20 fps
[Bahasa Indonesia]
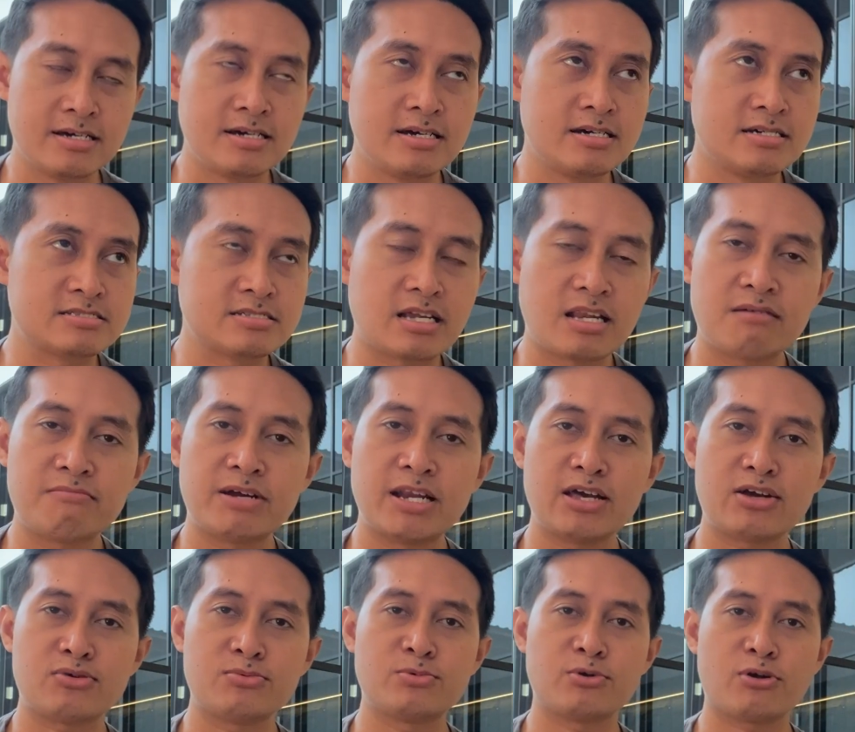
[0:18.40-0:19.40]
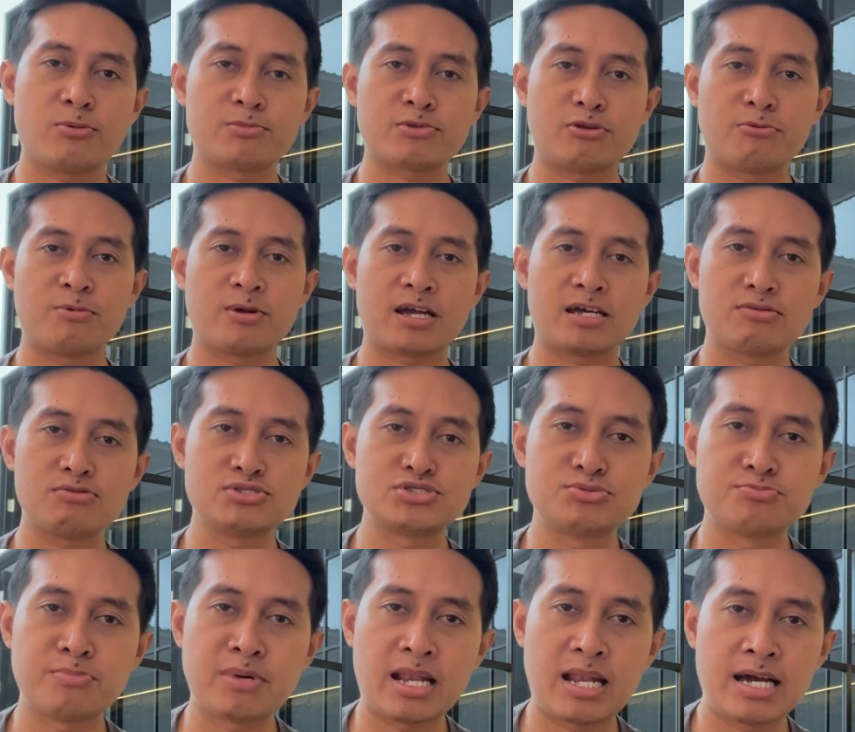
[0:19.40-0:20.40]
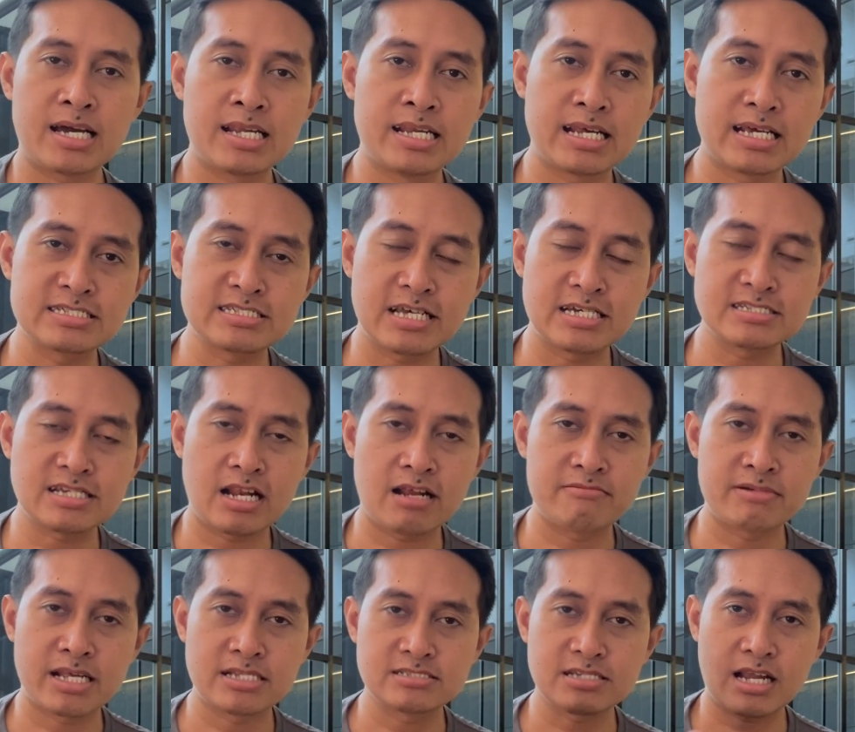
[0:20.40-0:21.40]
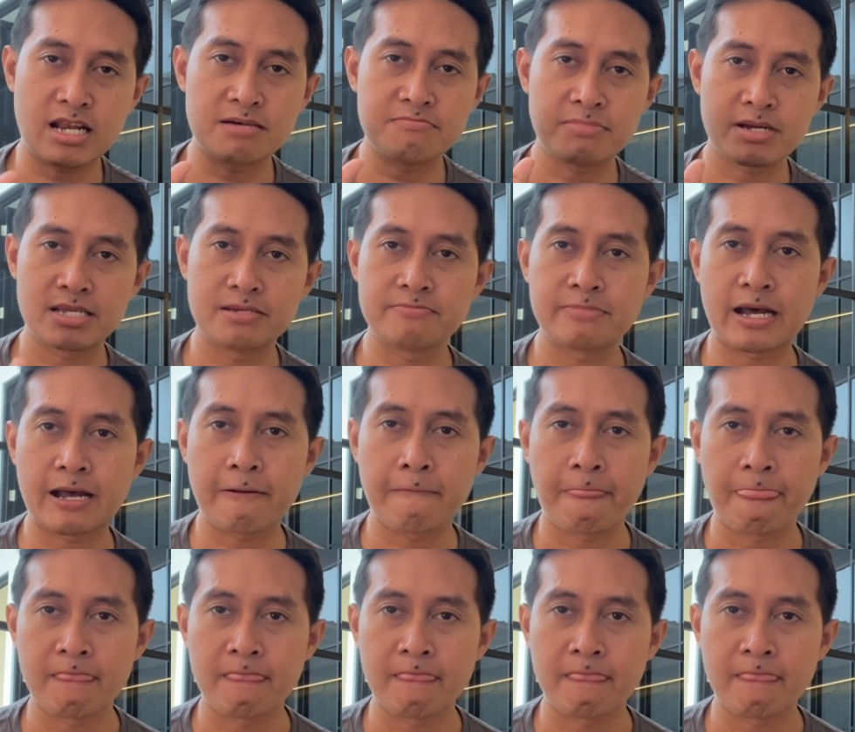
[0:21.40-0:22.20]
Assalamualaikum warahmatullahi wabarakatuh. Jumpa lagi dengan saya Salam dan Salam Berlimpah.